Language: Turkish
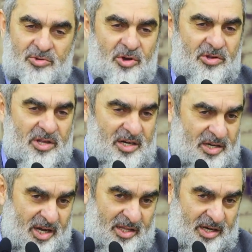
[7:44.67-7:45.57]
gökler
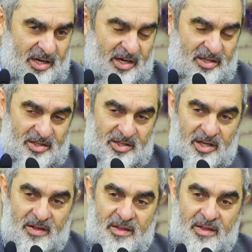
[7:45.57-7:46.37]
ne kadar ağladı.